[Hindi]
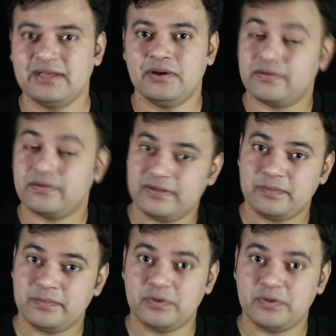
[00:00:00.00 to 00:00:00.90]
और फिर
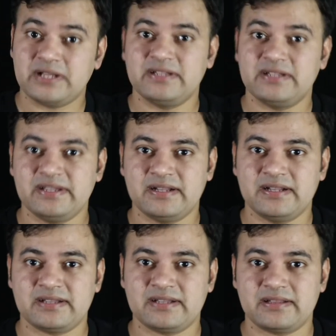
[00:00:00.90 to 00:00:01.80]
पूरा दिन निकल
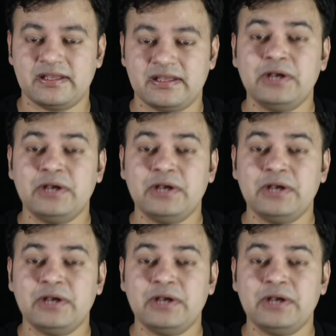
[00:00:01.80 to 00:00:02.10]
जाता है